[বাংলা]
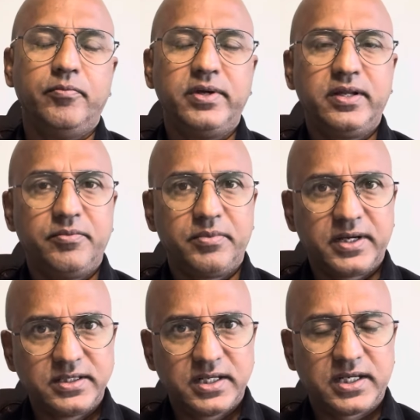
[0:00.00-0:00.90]

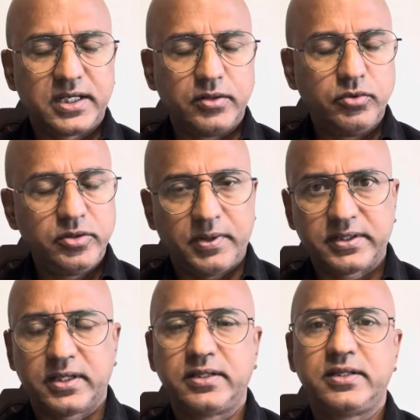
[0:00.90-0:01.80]
বিএনপিকে যে কেউই
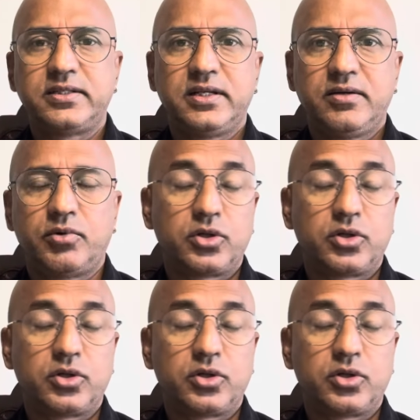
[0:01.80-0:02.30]
পাত্তা দিচ্ছে না